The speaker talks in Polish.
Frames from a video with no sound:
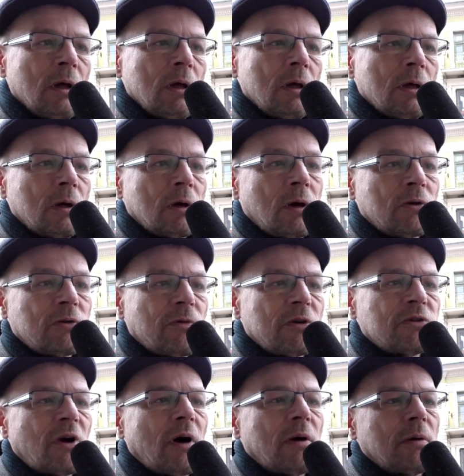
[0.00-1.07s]

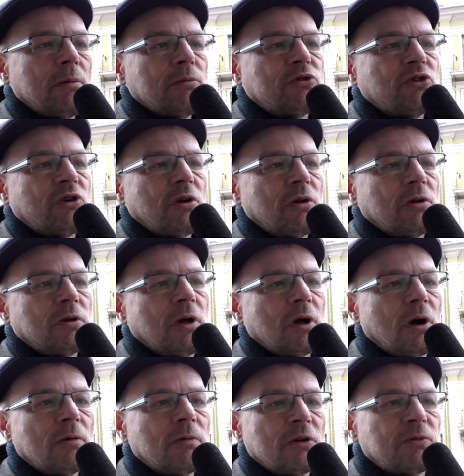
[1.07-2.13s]
Rozważałem, czy
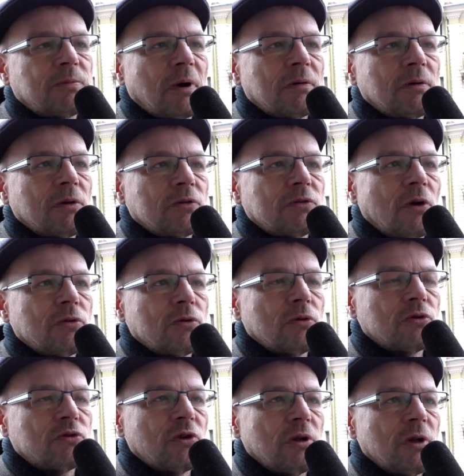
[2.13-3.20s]
kierować sprawę do
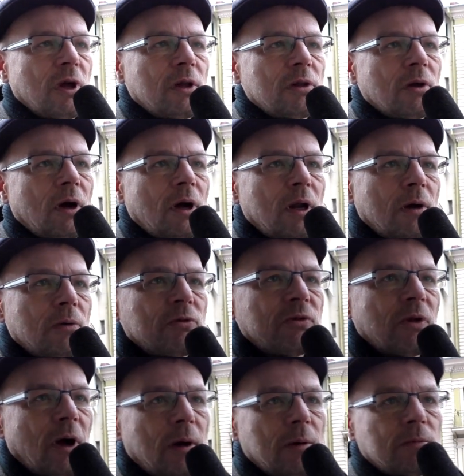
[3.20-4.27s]
sądu, czy nie, no ale
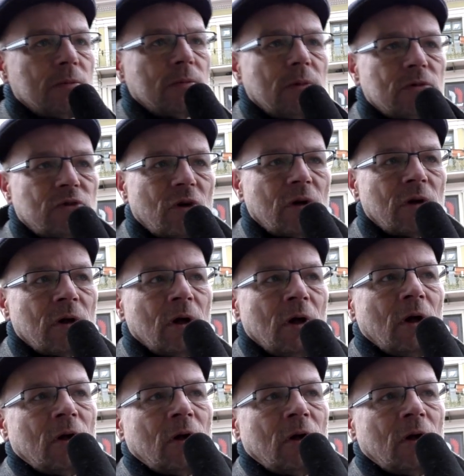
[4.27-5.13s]
uznałem, że